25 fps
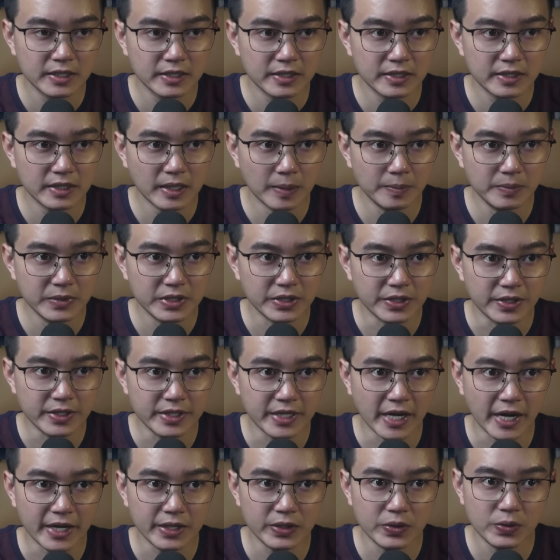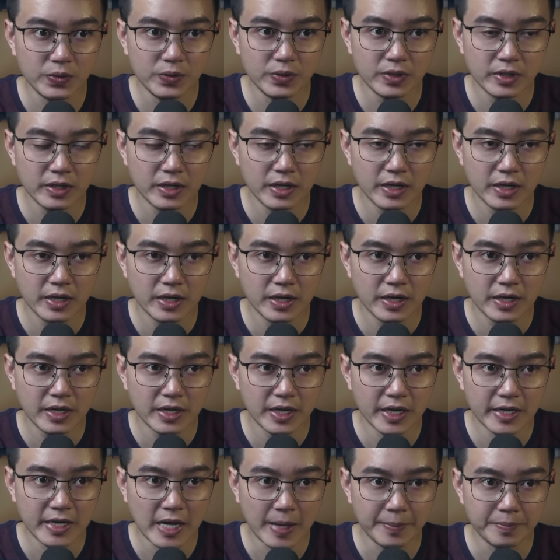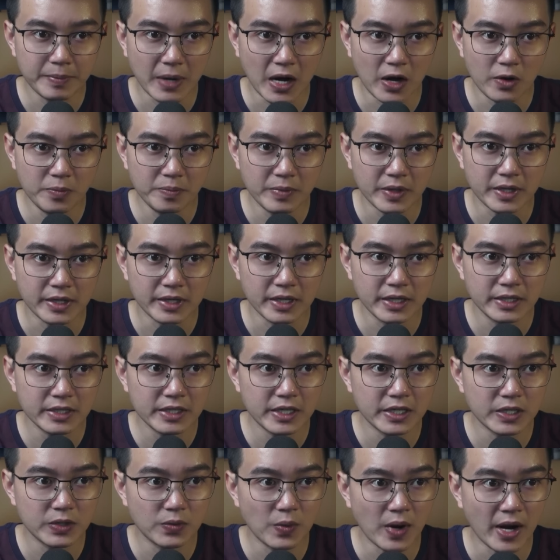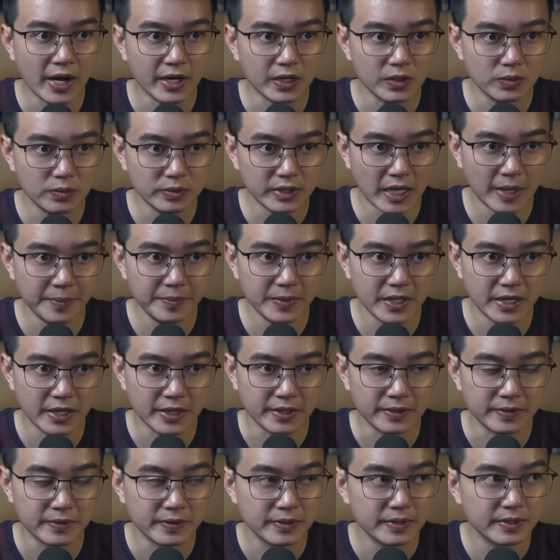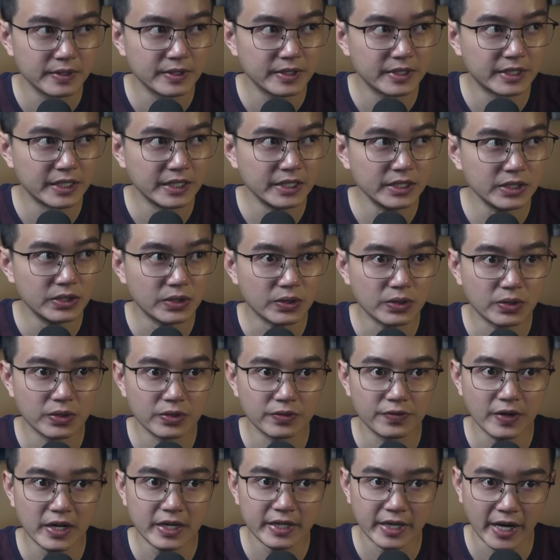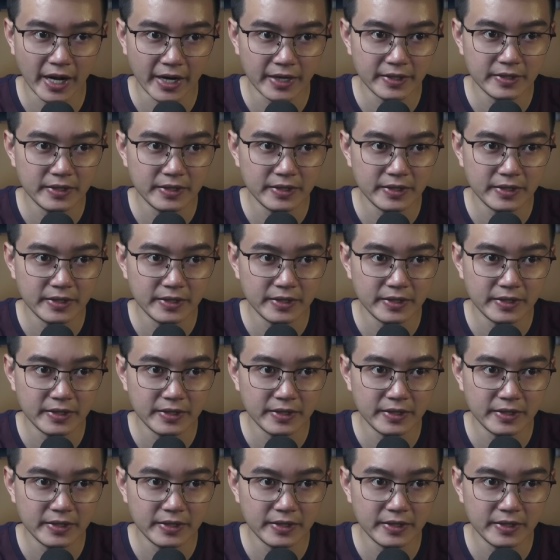tắm rửa chải chuốt để đảm bảo mình đến cơ quan lúc tám giờ khiến cho cô phát nản.